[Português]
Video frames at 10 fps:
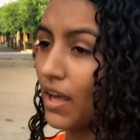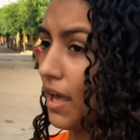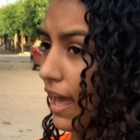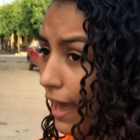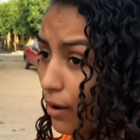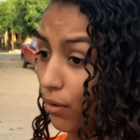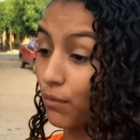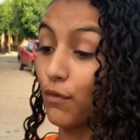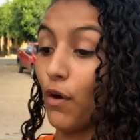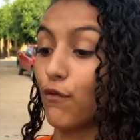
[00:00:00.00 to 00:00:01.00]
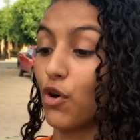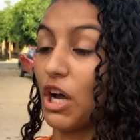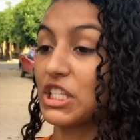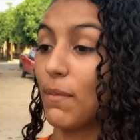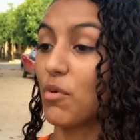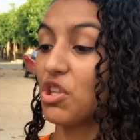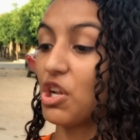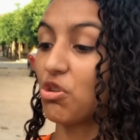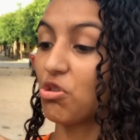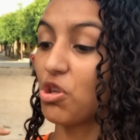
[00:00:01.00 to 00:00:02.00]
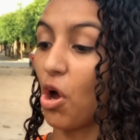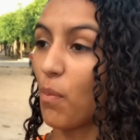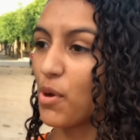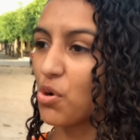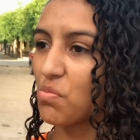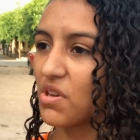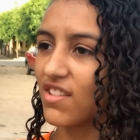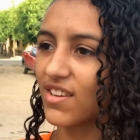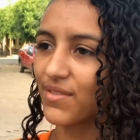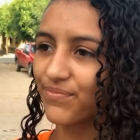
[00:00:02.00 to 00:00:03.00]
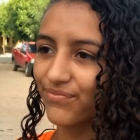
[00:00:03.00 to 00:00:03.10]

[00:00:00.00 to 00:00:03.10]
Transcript: Eu vou gastar meu dinheiro tudo de roupa e comida.